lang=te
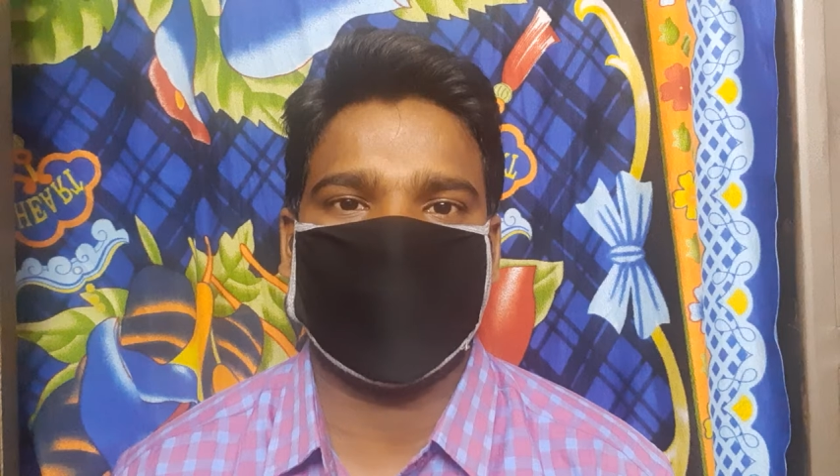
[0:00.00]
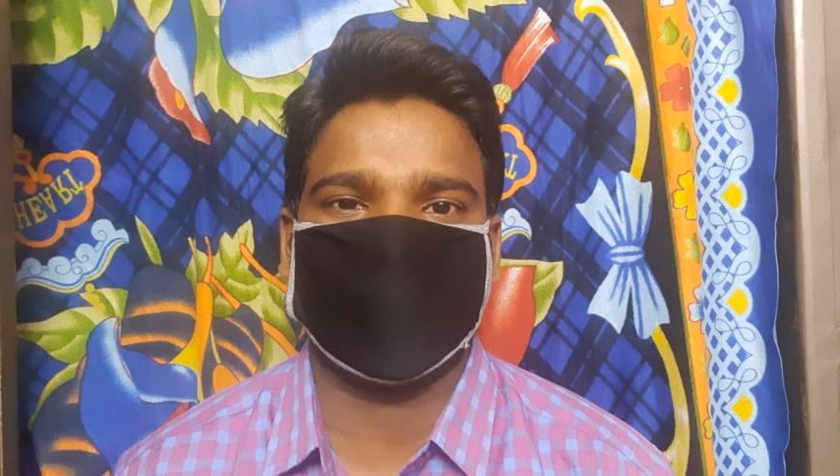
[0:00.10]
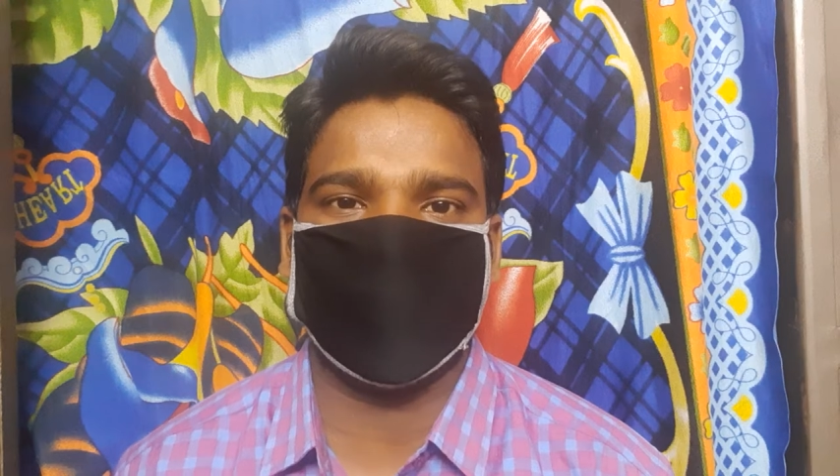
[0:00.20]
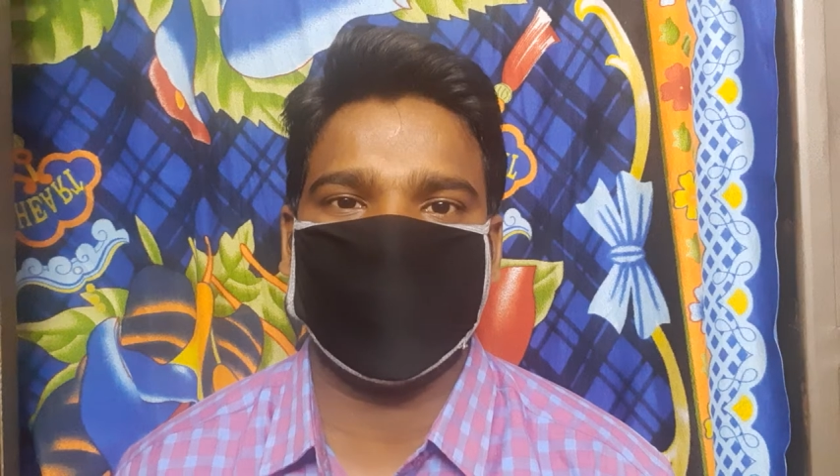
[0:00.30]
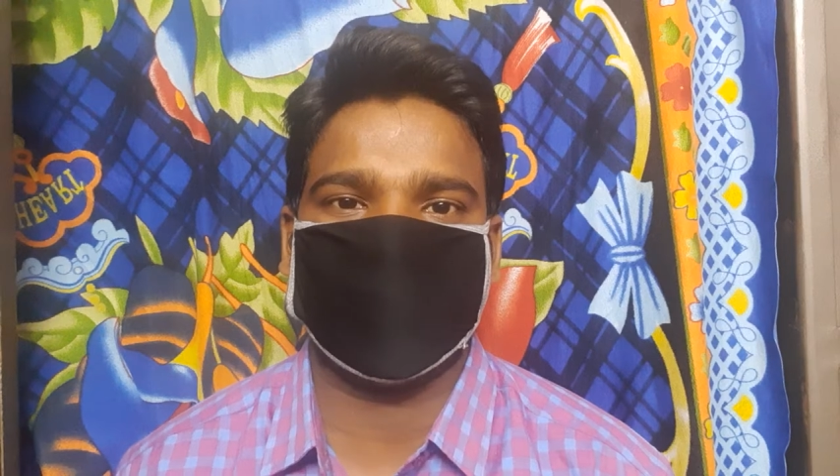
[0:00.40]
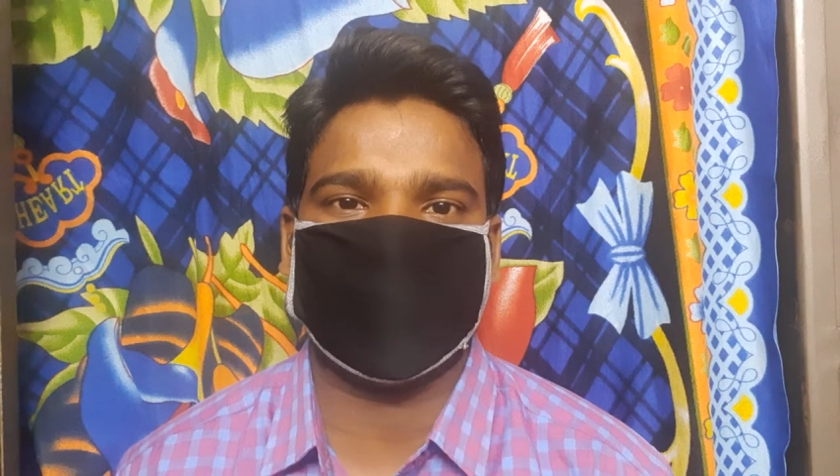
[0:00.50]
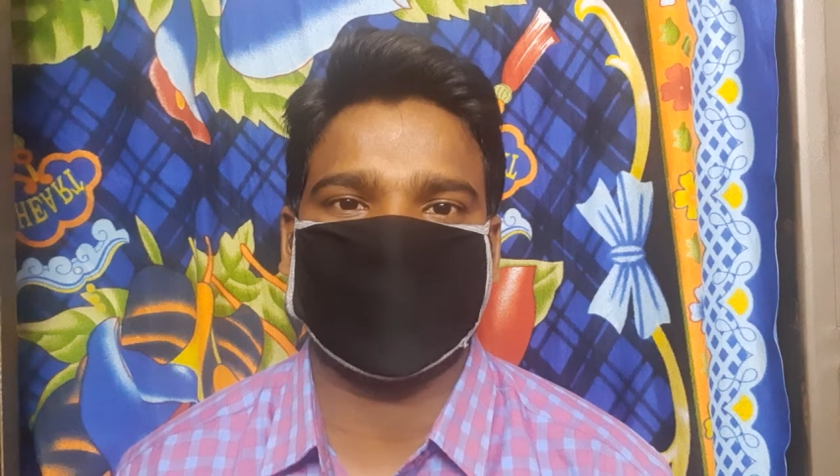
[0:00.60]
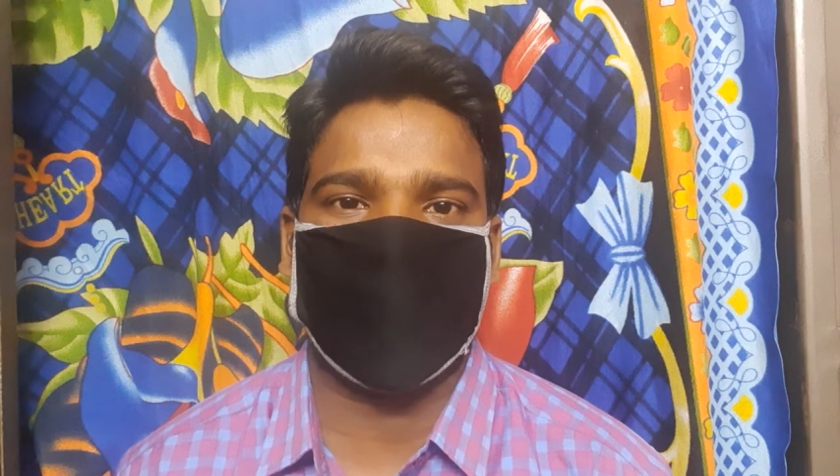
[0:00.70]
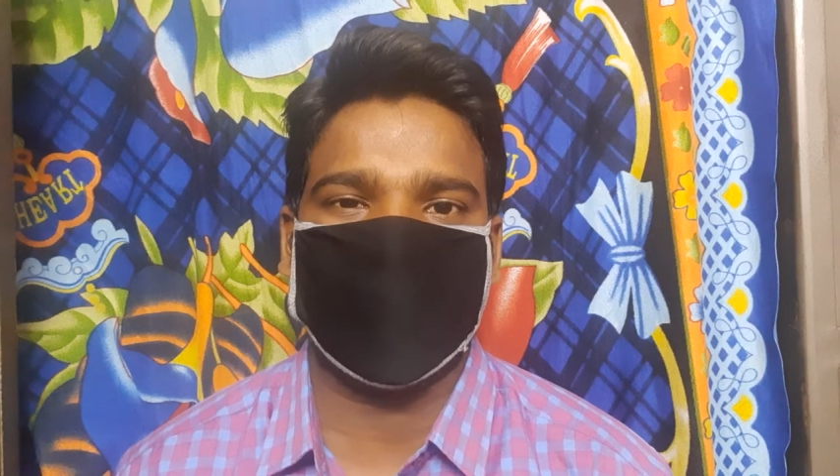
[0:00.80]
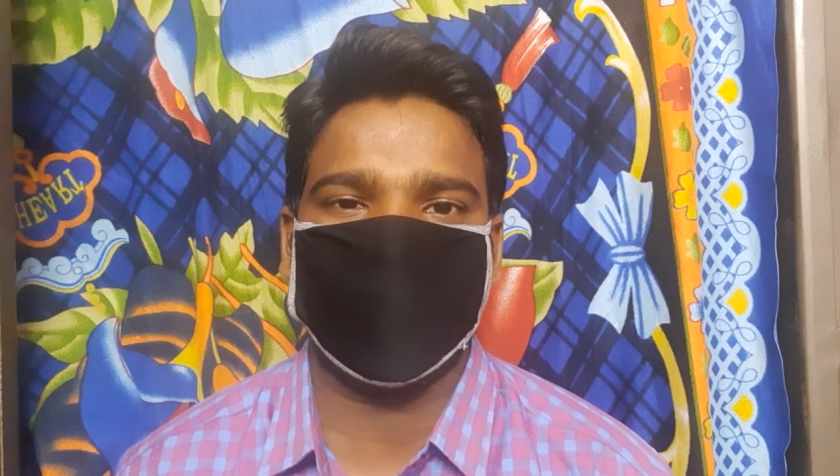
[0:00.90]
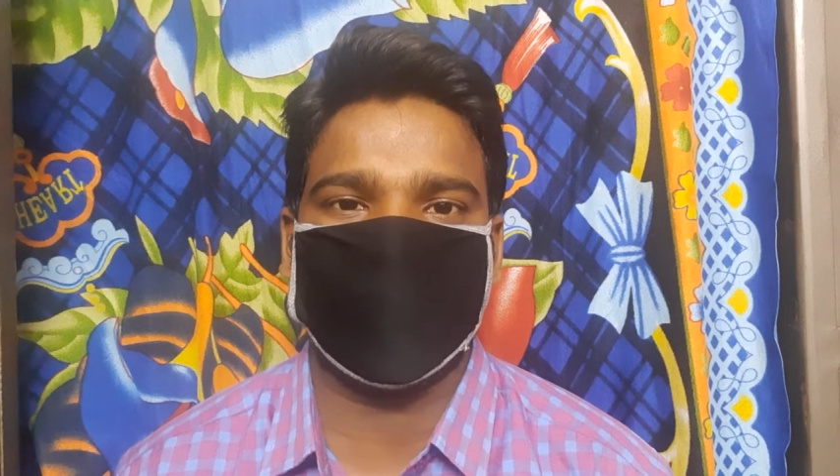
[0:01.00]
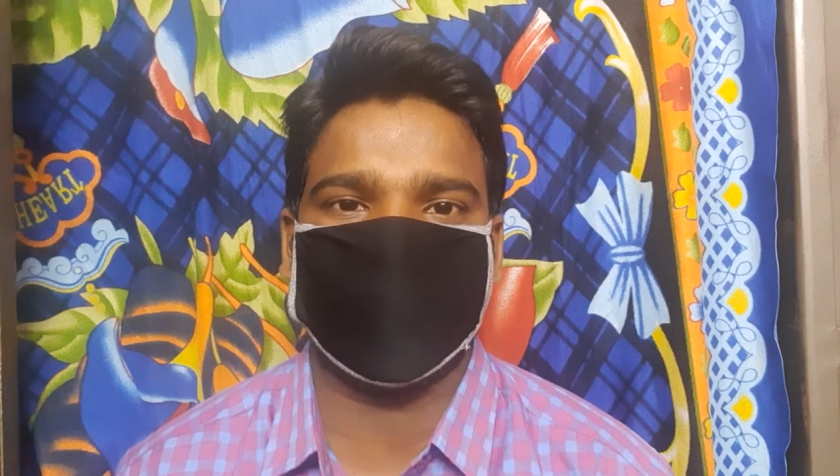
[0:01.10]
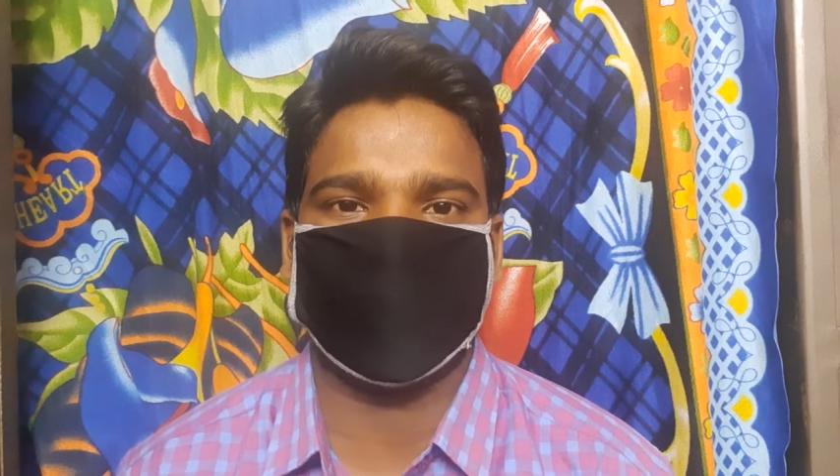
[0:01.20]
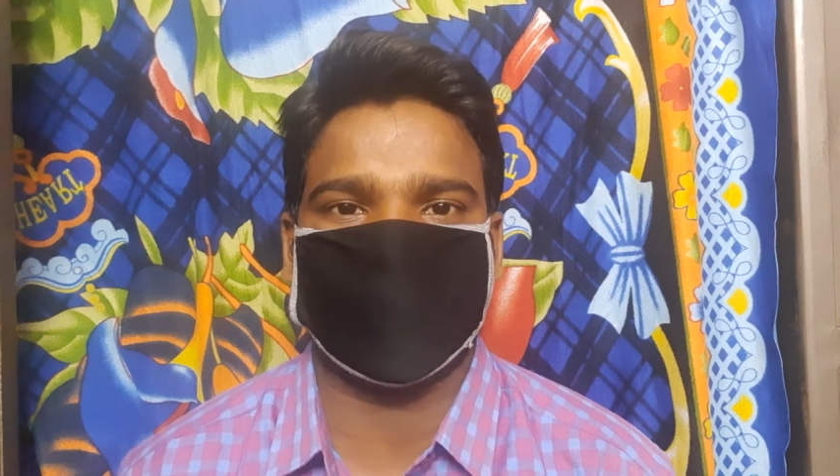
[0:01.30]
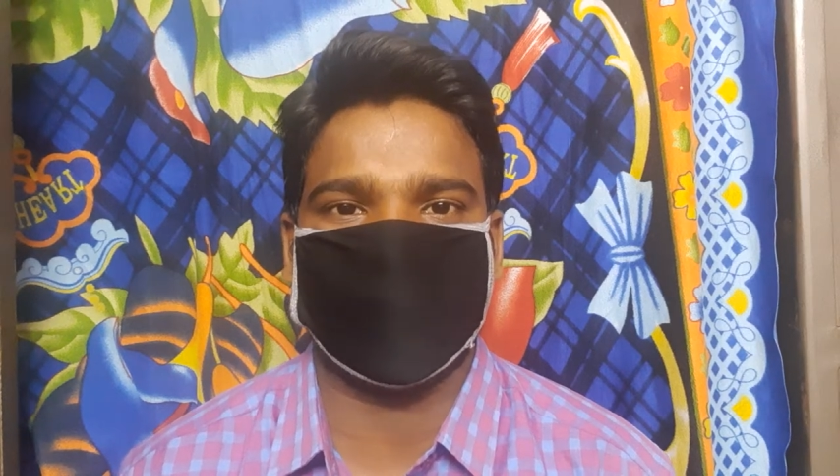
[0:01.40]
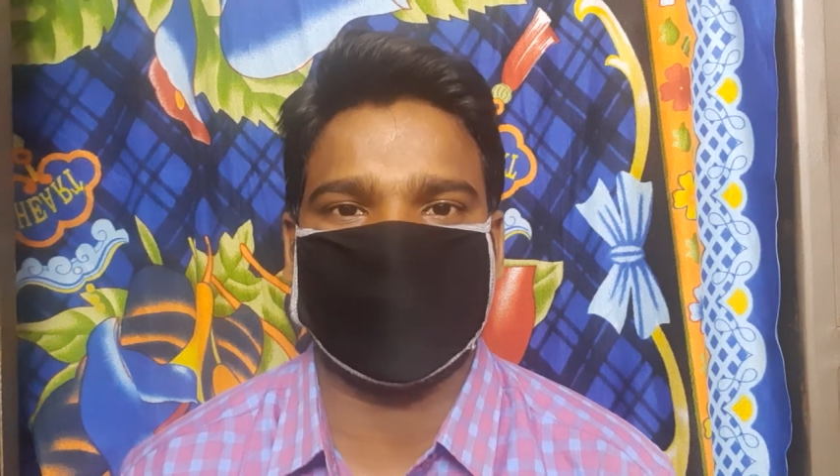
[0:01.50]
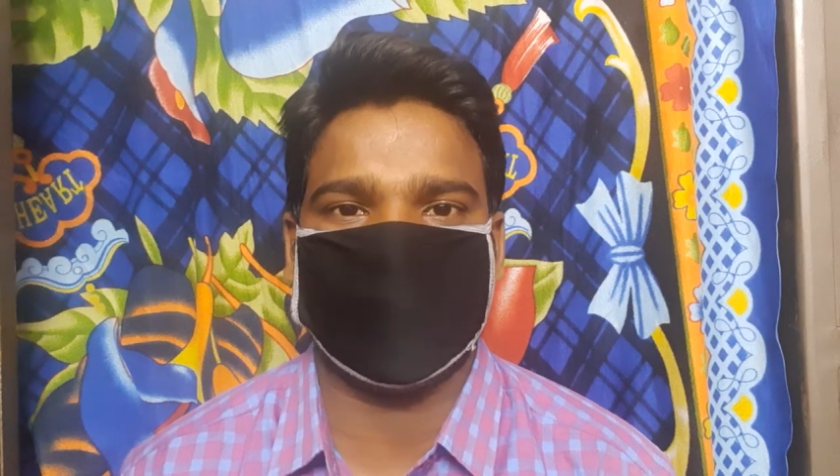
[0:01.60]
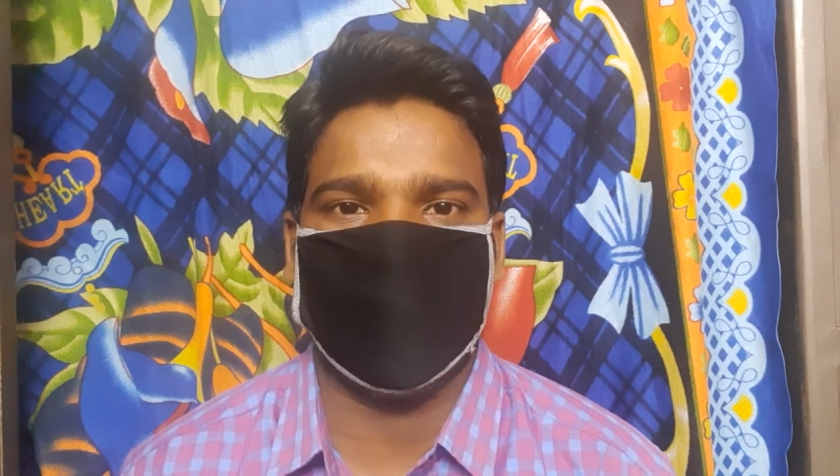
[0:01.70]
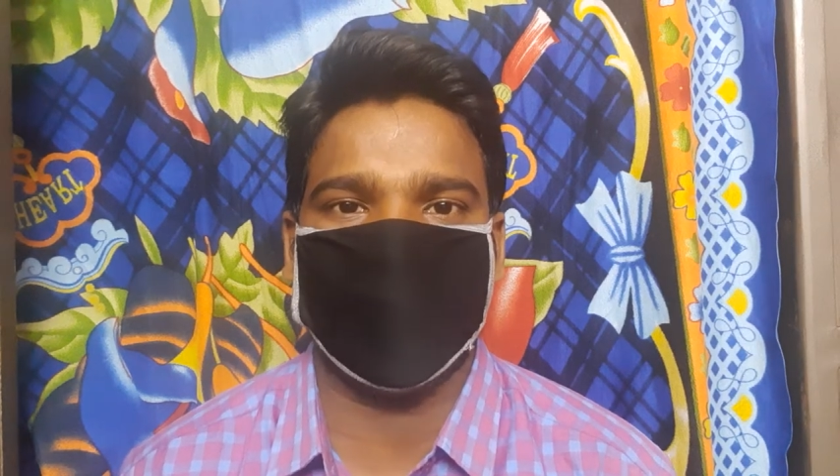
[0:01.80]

అత్యున్నత స్థానంలో ఉన్నటువంటి